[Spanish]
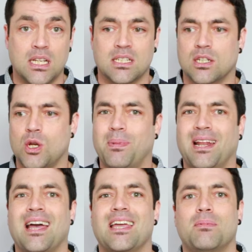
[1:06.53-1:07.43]
sino
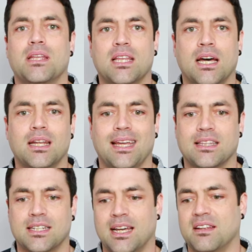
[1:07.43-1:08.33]
para evitar
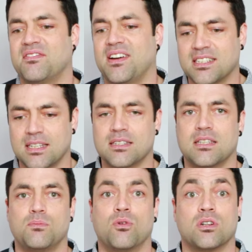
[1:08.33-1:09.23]
entrar en fases
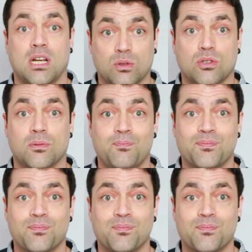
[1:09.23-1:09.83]
de burnout.